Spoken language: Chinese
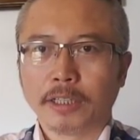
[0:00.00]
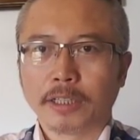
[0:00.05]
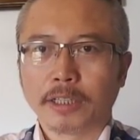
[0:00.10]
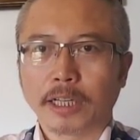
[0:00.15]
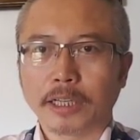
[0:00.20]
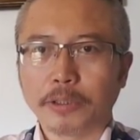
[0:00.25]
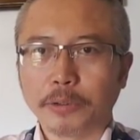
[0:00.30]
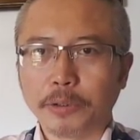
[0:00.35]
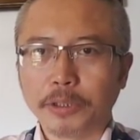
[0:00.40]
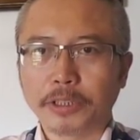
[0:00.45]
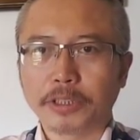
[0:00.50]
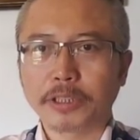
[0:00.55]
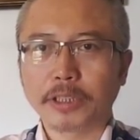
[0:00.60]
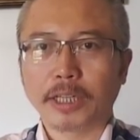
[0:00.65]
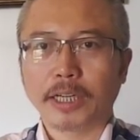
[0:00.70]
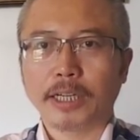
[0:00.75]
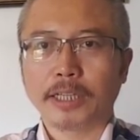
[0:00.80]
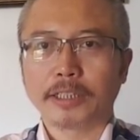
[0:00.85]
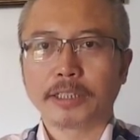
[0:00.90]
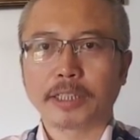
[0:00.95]
那有一次
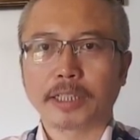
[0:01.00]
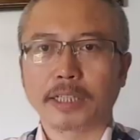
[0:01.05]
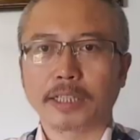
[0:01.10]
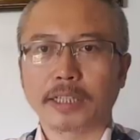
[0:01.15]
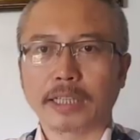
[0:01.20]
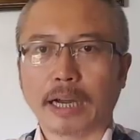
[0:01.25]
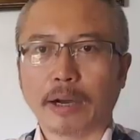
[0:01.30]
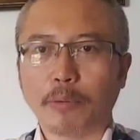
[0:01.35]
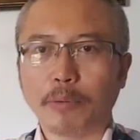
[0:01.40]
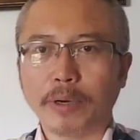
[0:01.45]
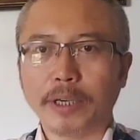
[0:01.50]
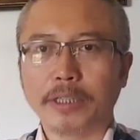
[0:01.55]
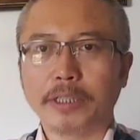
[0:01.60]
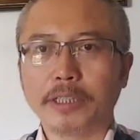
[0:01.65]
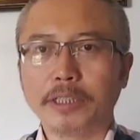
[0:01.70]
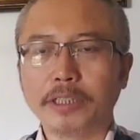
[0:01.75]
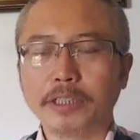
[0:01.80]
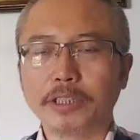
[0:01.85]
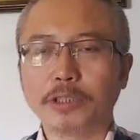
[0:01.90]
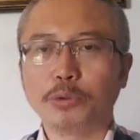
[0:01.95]
呢，这个党外
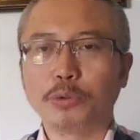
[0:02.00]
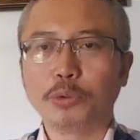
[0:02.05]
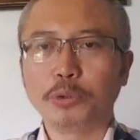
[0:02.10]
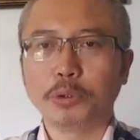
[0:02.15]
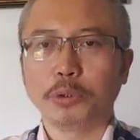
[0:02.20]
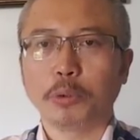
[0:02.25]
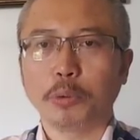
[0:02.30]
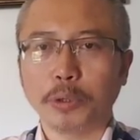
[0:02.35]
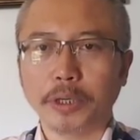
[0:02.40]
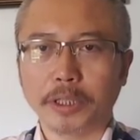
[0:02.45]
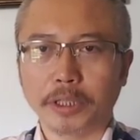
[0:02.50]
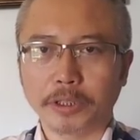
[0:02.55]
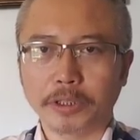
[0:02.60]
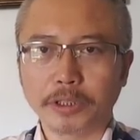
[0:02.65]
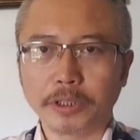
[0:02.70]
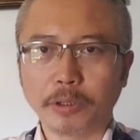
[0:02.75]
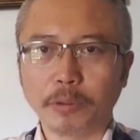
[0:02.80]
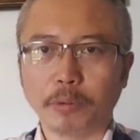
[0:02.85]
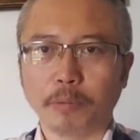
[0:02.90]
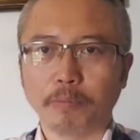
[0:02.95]
人士聚会的
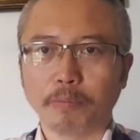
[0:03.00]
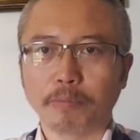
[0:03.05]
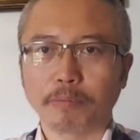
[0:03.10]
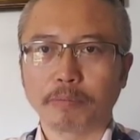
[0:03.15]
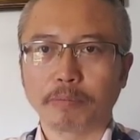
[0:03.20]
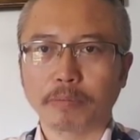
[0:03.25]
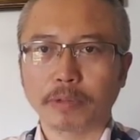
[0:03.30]
时候。